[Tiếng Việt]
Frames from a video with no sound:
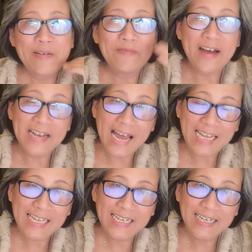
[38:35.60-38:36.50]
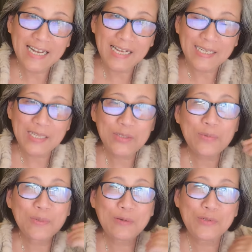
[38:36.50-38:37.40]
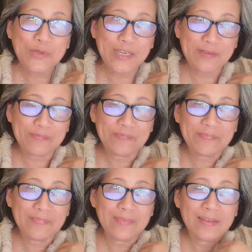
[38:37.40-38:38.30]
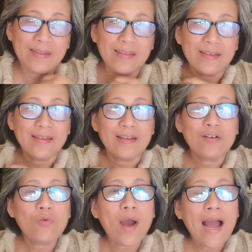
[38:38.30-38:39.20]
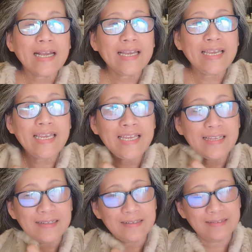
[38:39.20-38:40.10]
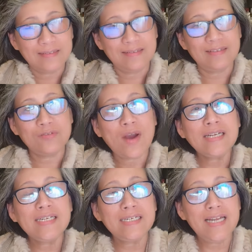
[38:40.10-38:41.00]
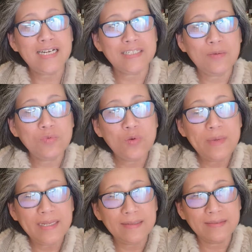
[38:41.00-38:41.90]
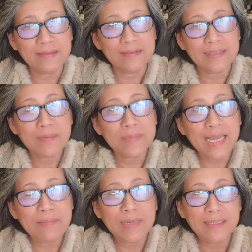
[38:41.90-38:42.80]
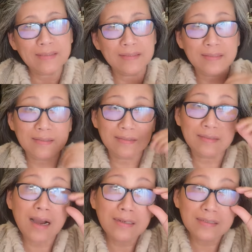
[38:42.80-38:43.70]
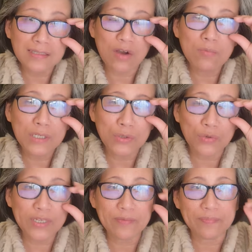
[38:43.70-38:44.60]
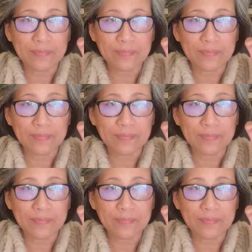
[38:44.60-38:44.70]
và đây là kết thúc câu chuyện qua cái quá trình đời sống của mình năm nay mình gần 60 tuổi